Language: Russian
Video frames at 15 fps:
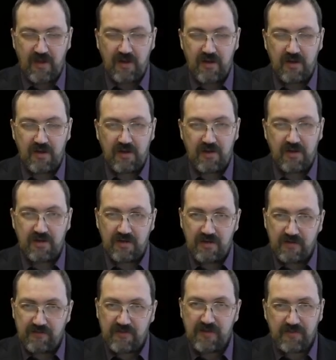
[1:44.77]
А
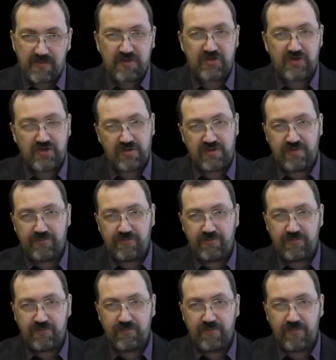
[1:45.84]
главная причина
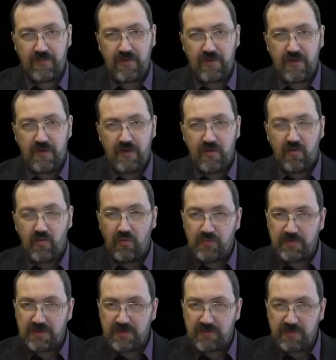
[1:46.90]

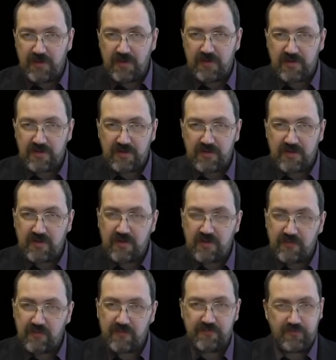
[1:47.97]
употребления артикля
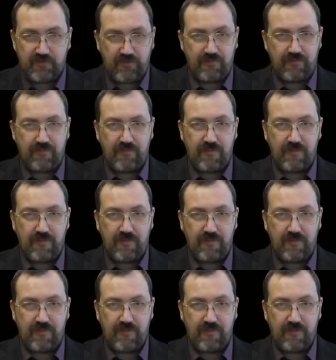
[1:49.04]
вот в чем